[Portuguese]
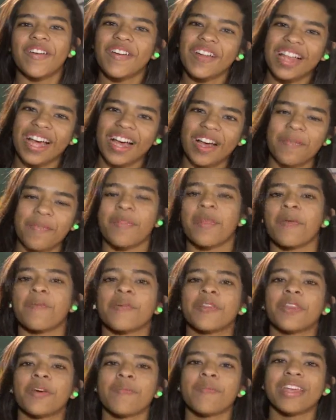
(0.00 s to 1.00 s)
Olá,
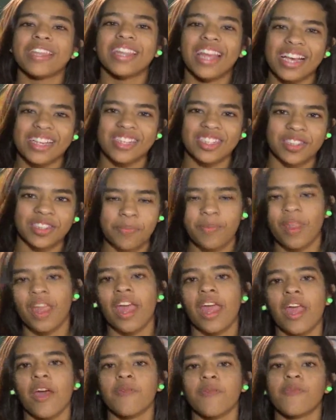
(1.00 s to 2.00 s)
meu nome é Nájila.
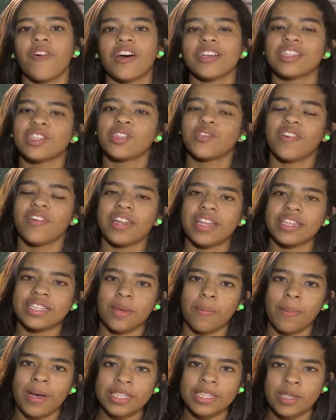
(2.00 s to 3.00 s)
Eu faço a
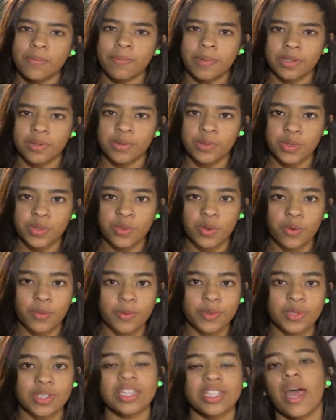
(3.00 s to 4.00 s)
diferença participando dos
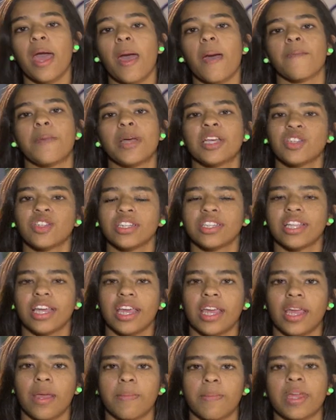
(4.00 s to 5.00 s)
grupos
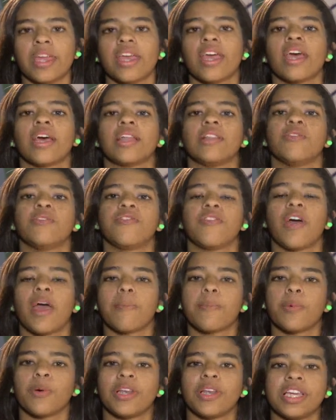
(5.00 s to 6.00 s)
PJM, do Fé
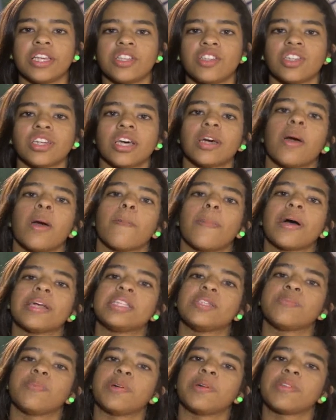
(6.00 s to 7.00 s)
Política,
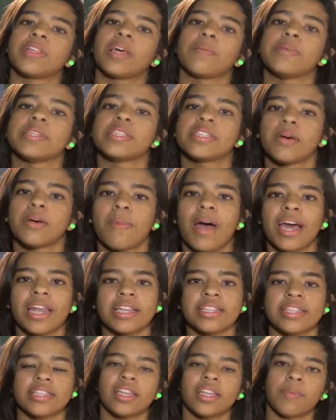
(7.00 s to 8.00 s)
participando da Missão
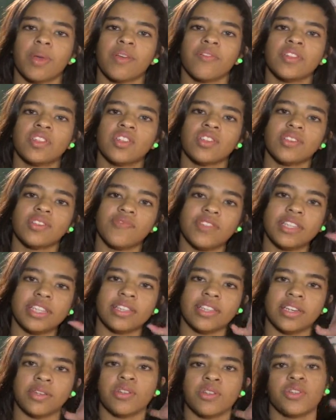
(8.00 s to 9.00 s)
Marista e também
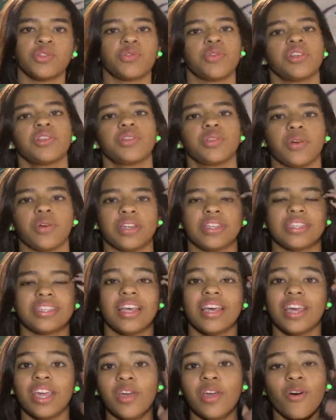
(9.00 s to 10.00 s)
visitando instituições.
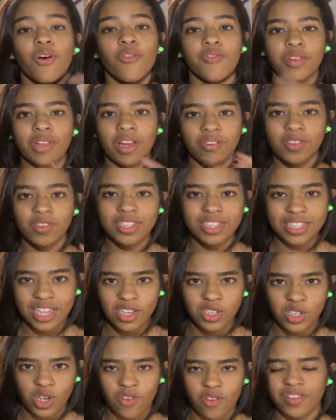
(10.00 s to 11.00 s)
E convido a
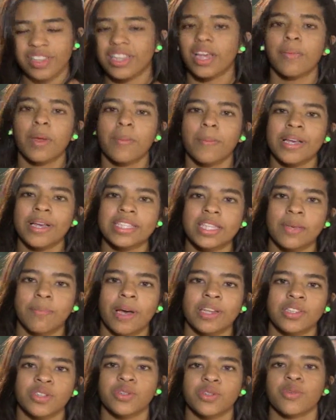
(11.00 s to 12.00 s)
você, jovem, também
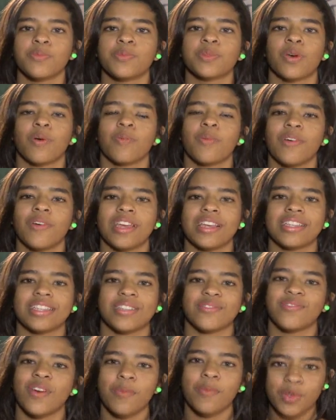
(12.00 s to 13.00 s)
participar de grupos como
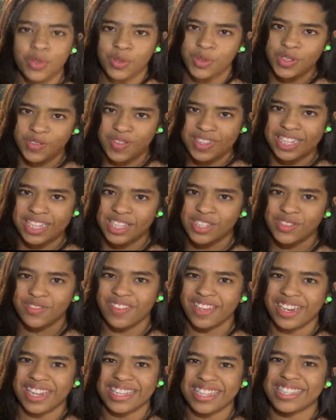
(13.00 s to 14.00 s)
esses. Vamos juntos fazer a
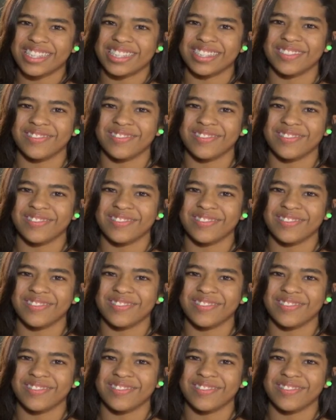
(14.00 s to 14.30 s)
diferença.